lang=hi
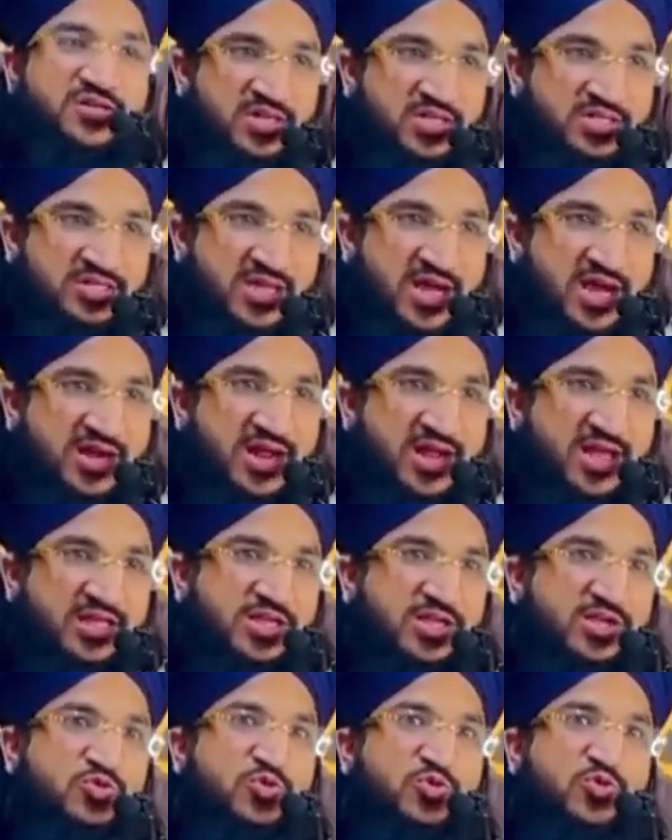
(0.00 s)
नसारा
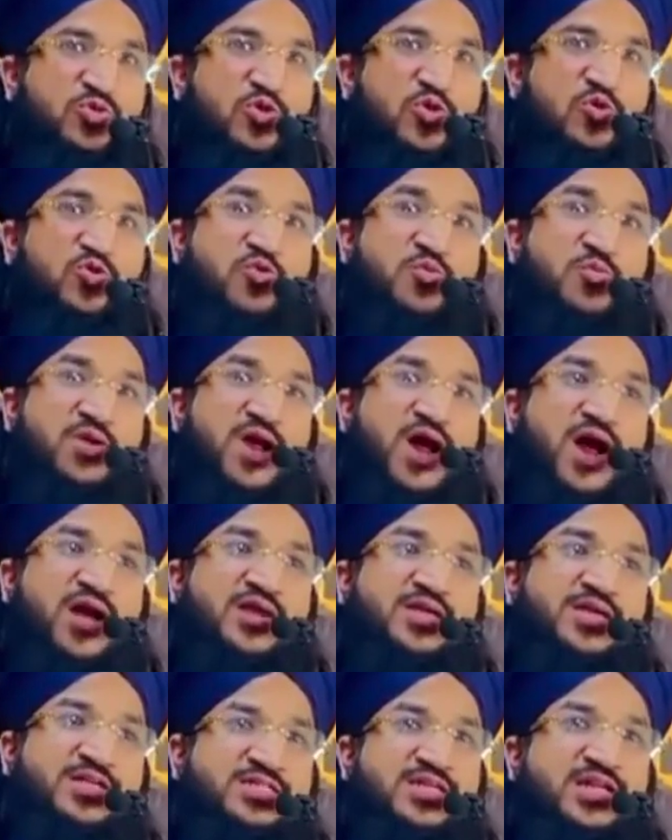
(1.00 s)
ये दोनों
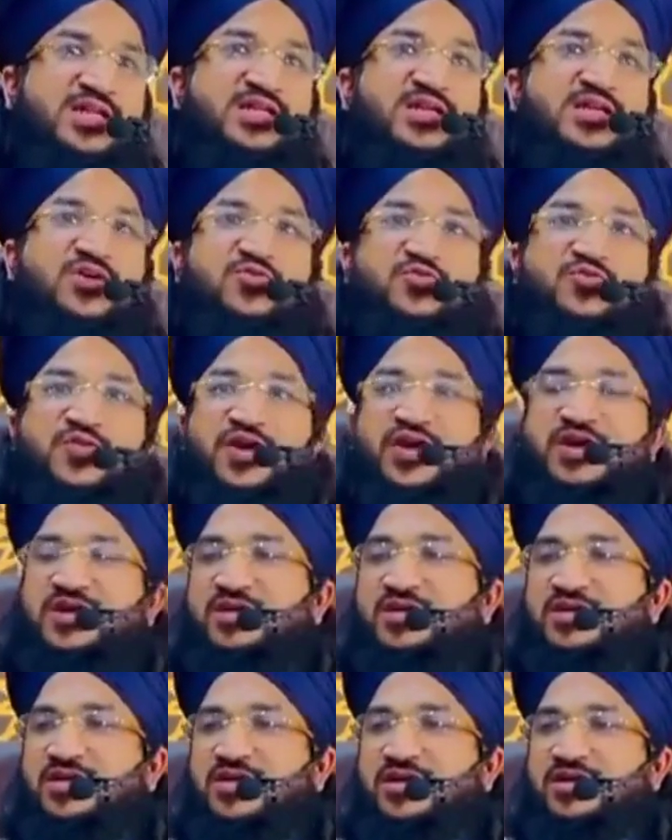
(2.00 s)
गुमराह इसलिए हुए